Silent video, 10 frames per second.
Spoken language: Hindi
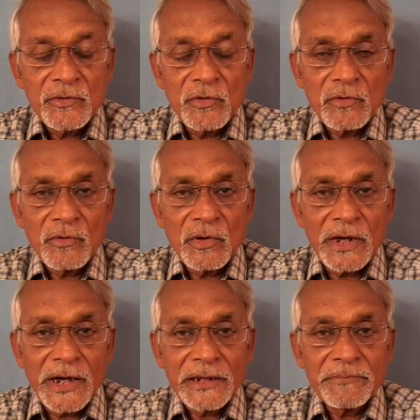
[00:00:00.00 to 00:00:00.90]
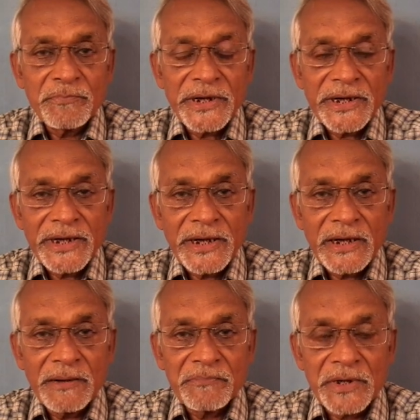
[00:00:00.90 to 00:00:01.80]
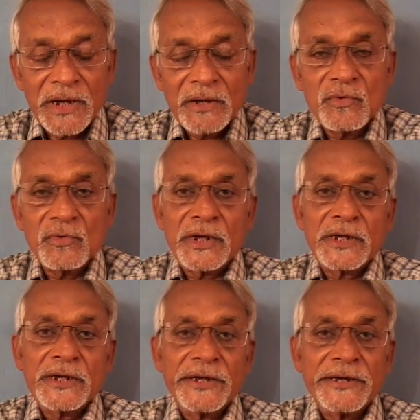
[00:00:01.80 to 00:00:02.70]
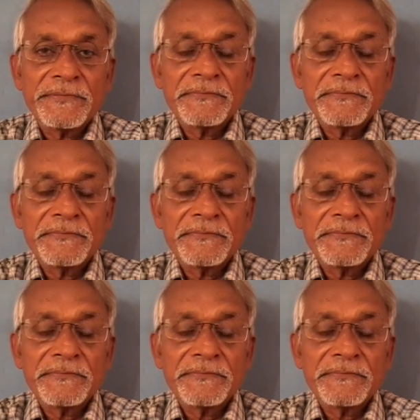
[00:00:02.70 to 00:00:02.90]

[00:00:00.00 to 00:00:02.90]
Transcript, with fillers: दोनों हाथ पैर के आप नाखून काट ले